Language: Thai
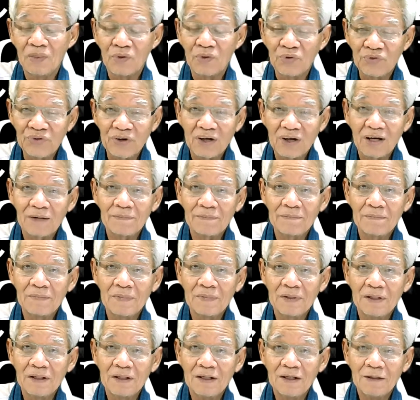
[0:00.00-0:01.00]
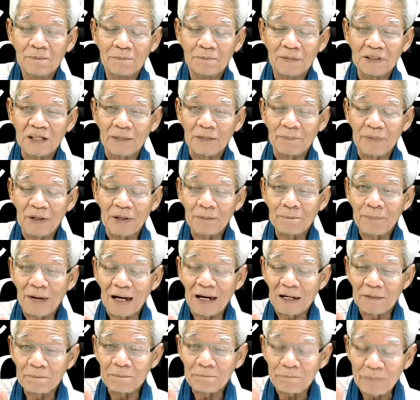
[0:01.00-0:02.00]
ดูสิครับ มันจะเป็น
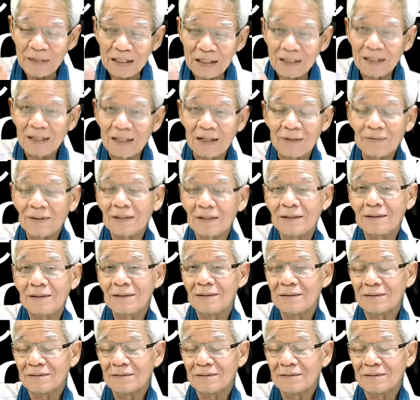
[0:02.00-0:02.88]
พันปีแล้วนะ